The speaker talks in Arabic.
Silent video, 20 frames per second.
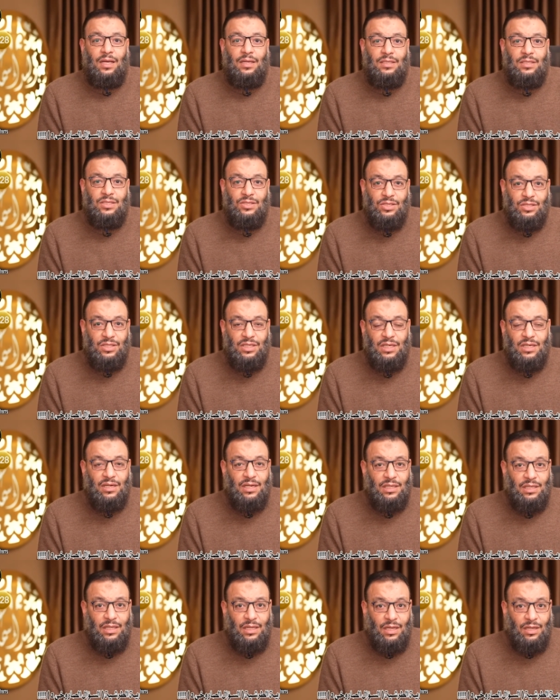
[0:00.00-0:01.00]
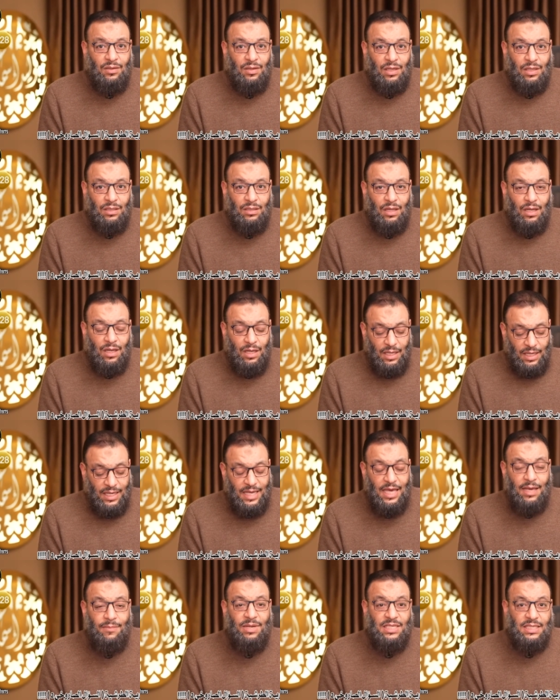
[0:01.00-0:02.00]
الصديق رضي الله عنه وارضاه
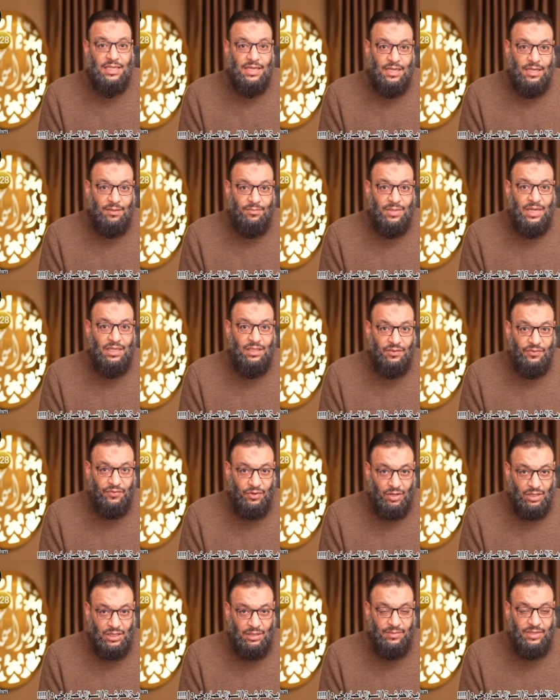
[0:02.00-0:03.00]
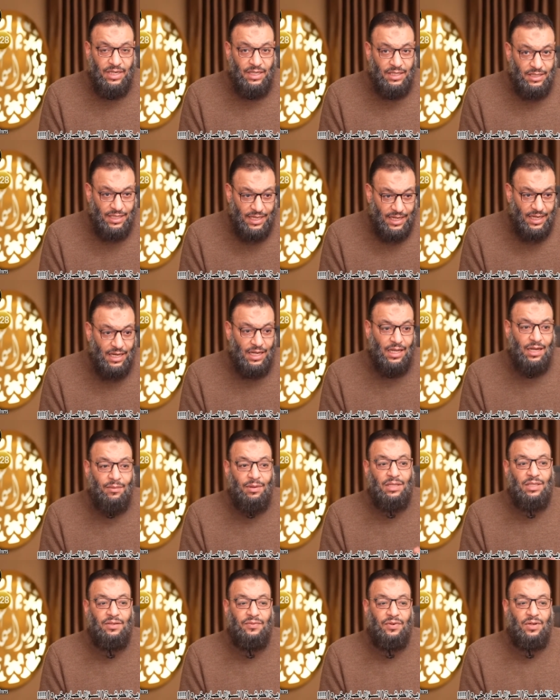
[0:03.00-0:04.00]
كبس بيت فاطمه يعني دخل على
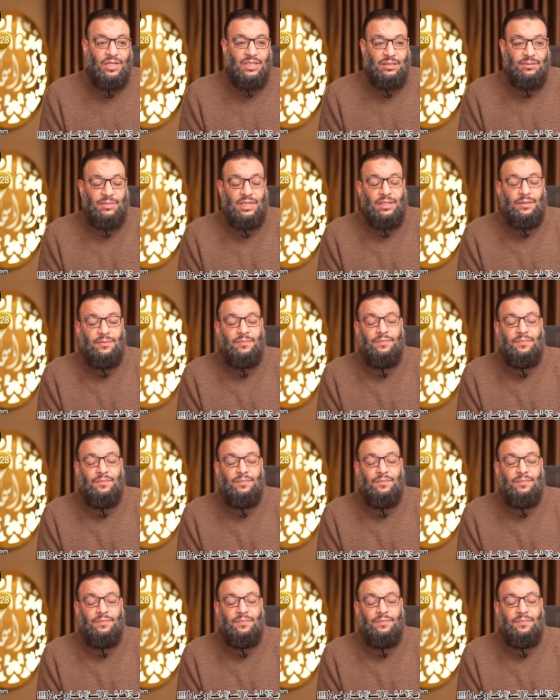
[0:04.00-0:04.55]
بيت فاطمه